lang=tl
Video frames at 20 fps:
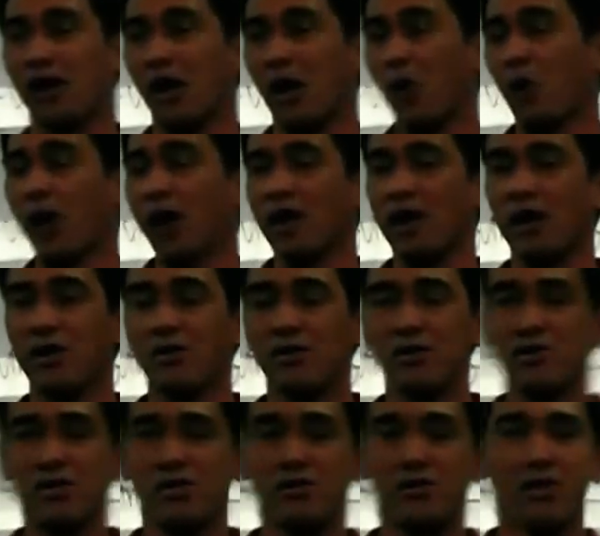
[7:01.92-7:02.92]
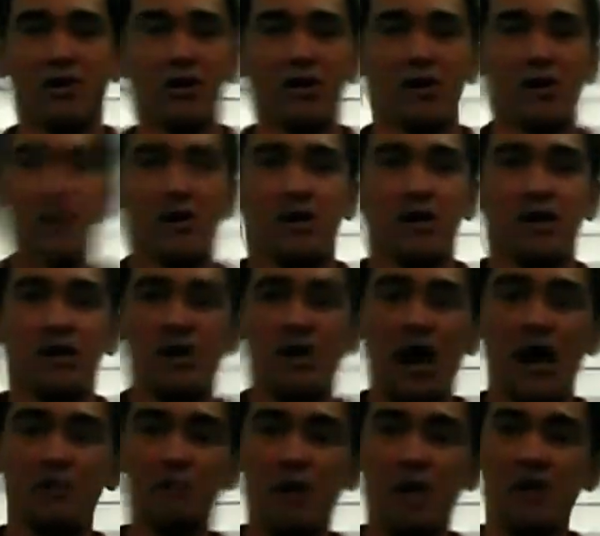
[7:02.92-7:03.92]
a, a while ago, you know.
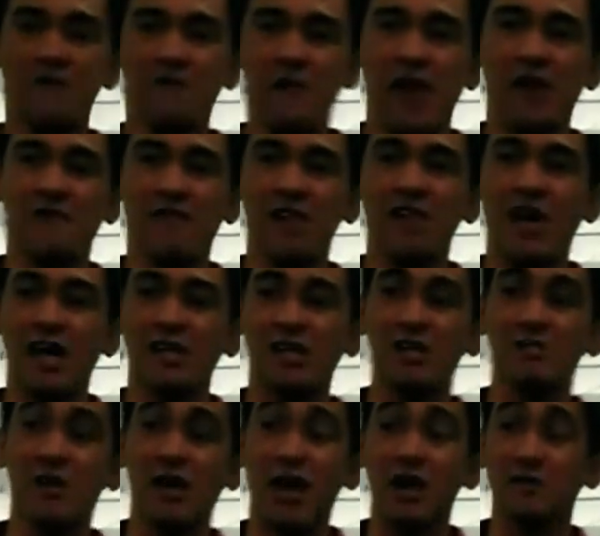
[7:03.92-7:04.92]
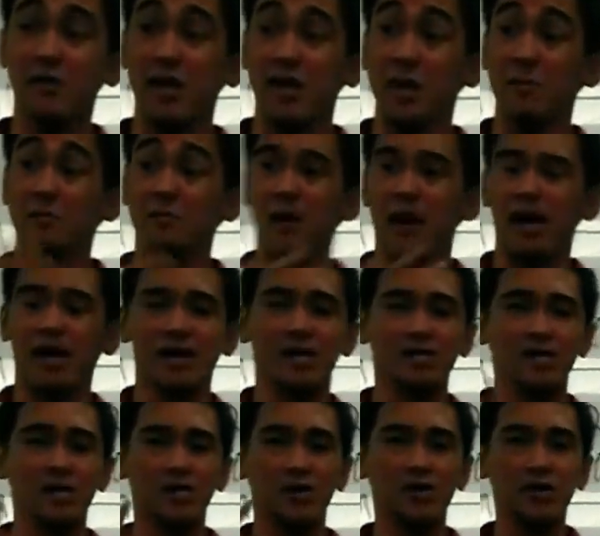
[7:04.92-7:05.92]
Ang belief level natin maraming
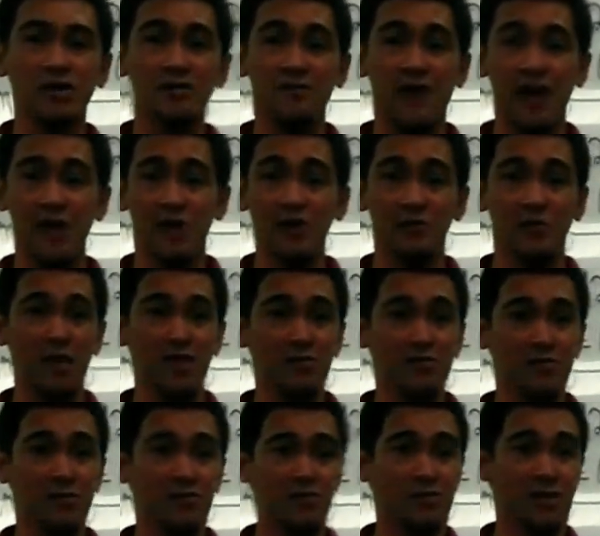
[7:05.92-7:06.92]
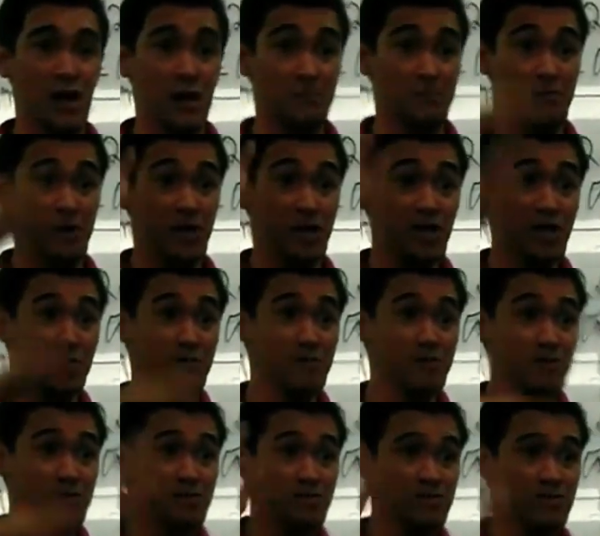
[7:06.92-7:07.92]
impact. Isa doon, environment mo,
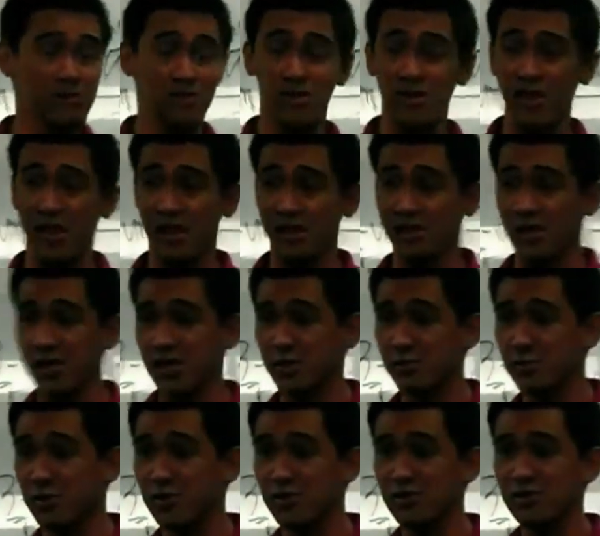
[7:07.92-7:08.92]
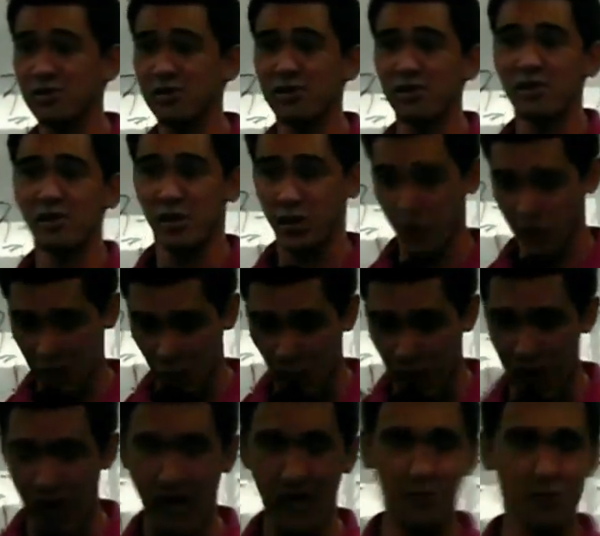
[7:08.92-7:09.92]
upbringing mo, genetics mo, yung
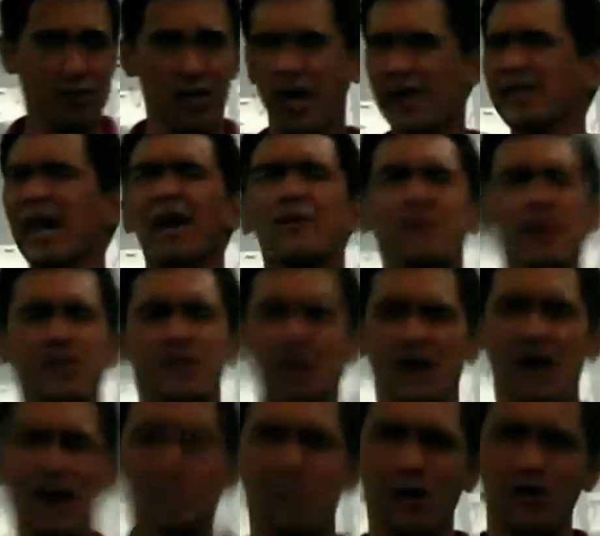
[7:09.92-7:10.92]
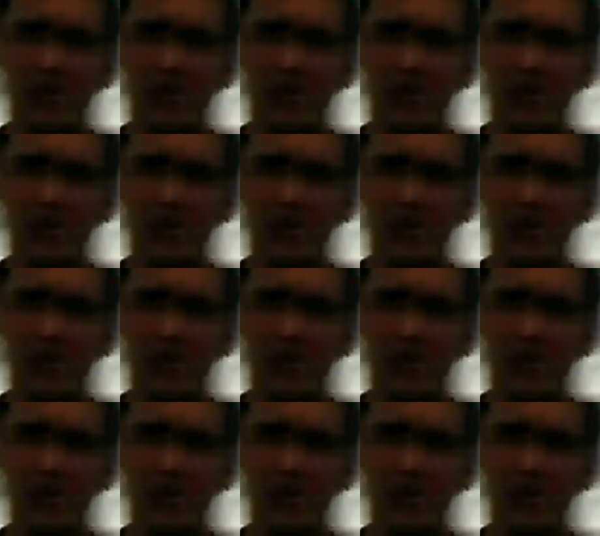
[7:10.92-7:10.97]
tiwala mo. Ang dami, there are